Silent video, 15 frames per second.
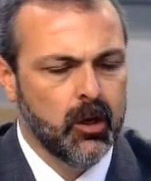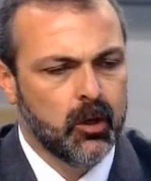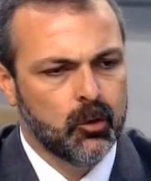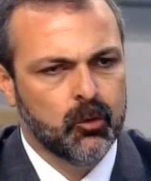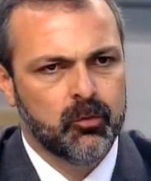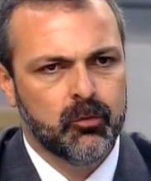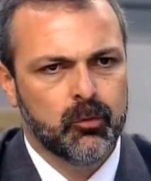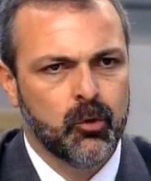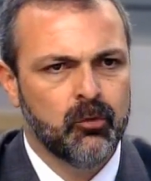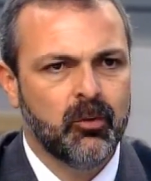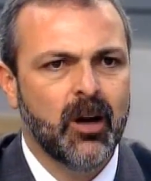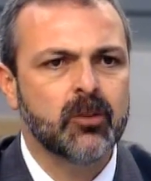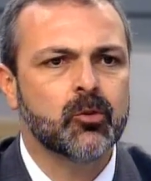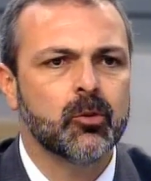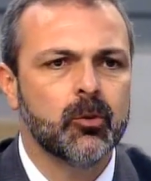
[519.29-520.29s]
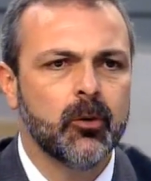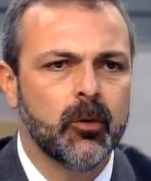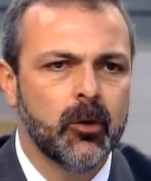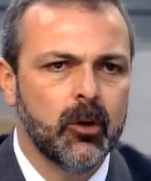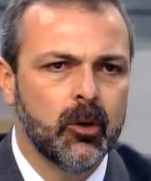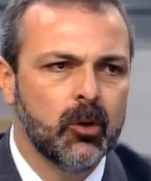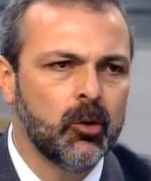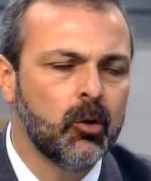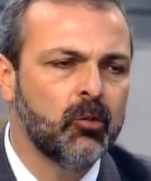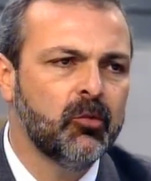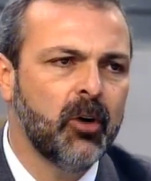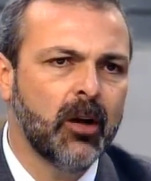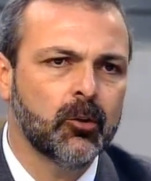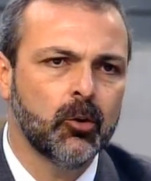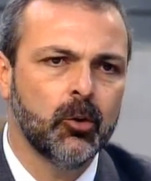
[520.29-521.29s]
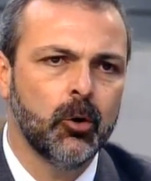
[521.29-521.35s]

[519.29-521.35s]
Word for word: Ah, tá. no, então, foi duas No fato,